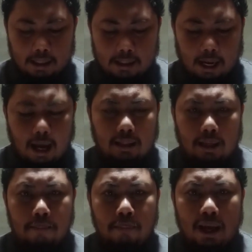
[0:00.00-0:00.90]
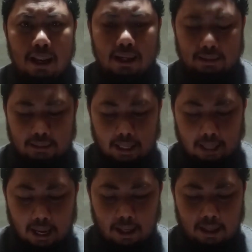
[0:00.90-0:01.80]
sa atin bilang
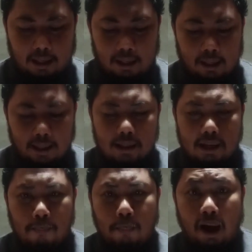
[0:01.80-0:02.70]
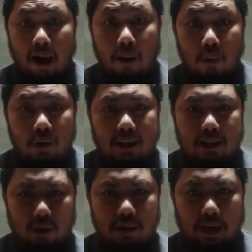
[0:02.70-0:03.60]
tatak ng pangako ng
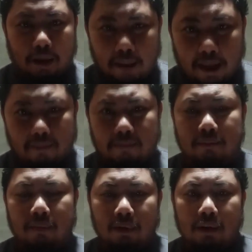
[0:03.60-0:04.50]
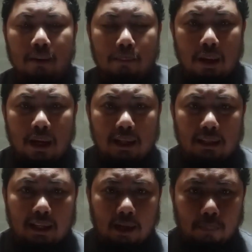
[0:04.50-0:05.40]
Diyos. Amen. Bilang
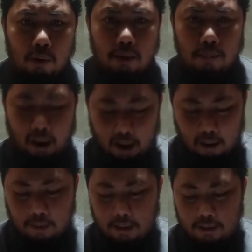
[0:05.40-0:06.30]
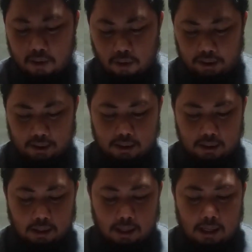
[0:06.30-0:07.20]
tatak po ng pangako ng Diyos
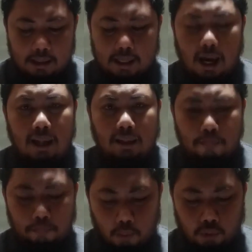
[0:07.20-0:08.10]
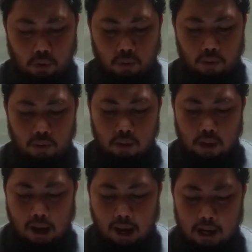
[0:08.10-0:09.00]
sa ating puso
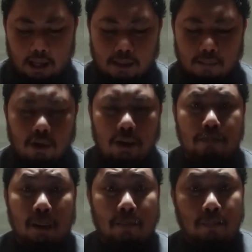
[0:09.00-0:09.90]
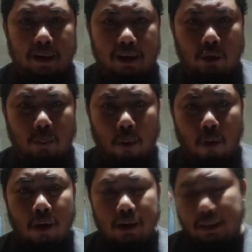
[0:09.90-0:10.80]
hanggang sa muling pagparito
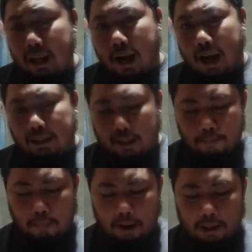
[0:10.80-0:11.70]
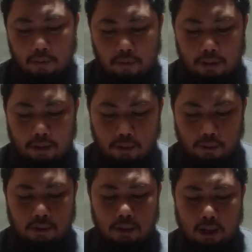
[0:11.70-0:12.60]
po ng ating Panginoong
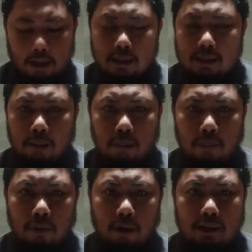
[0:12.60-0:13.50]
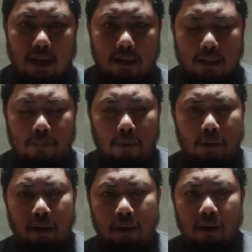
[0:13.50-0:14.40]
Hesus. Sabi po yung sa aklat po
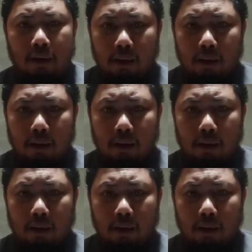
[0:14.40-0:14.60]
ng